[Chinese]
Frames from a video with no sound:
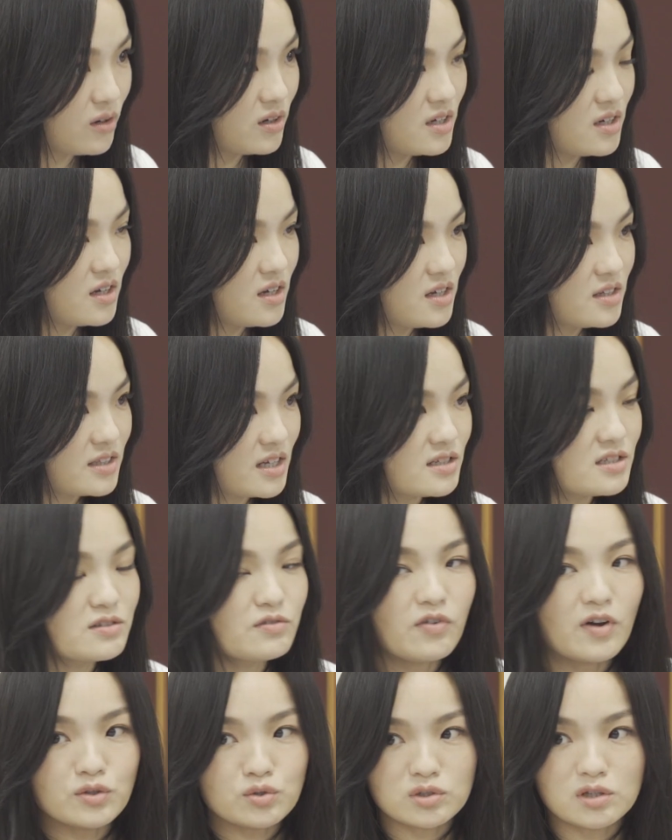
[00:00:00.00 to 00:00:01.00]
嗯，但是
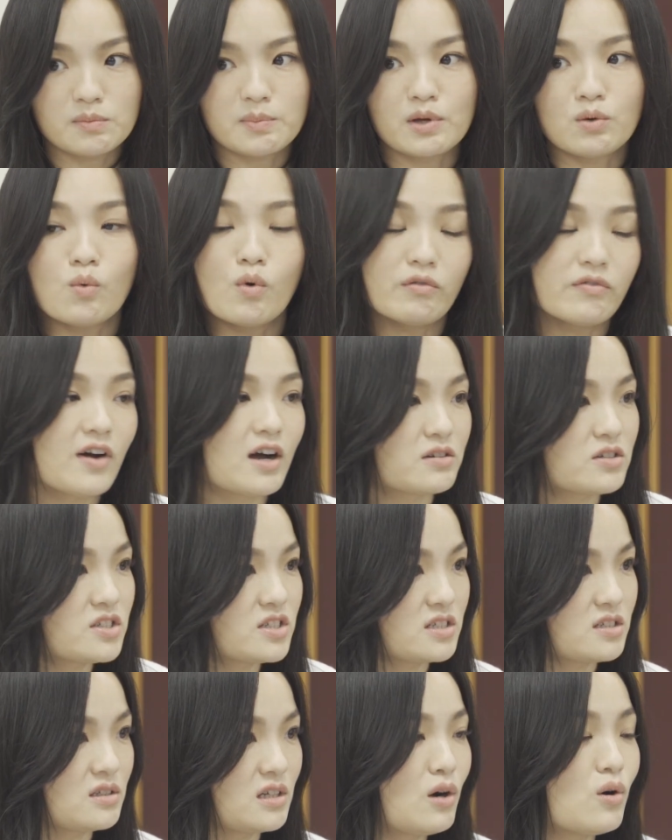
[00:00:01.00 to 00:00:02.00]
放去那边我放
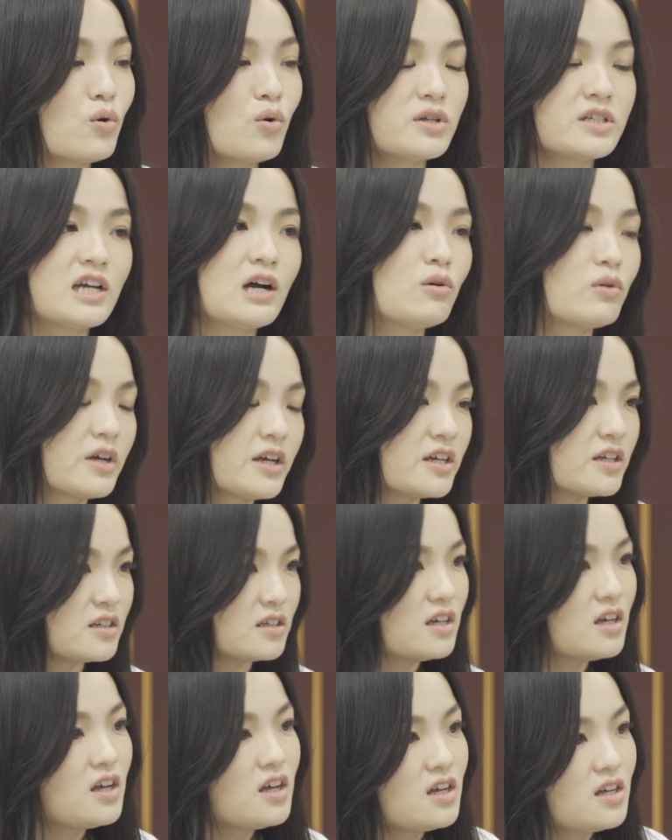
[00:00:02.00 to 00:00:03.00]
心，然后我回家我可以
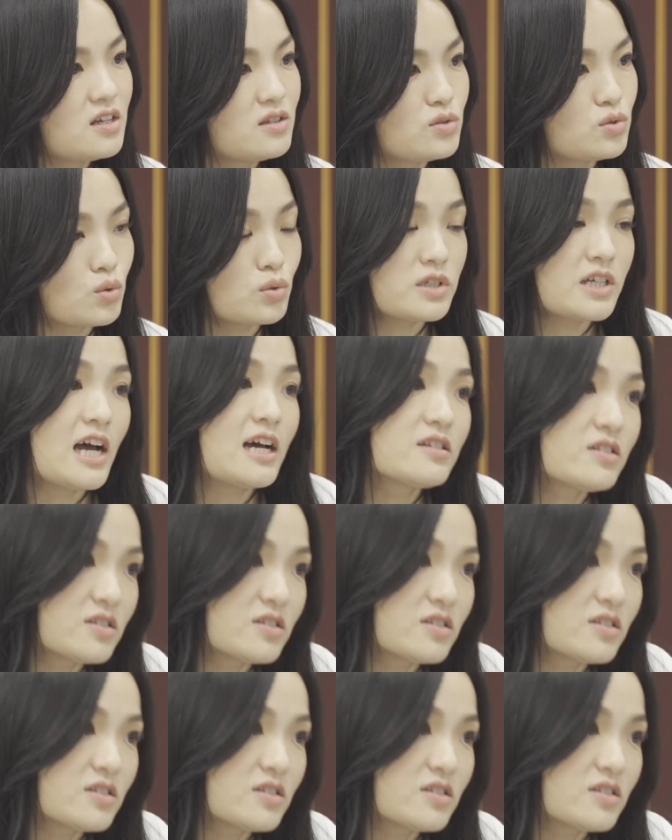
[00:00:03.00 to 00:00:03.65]
做家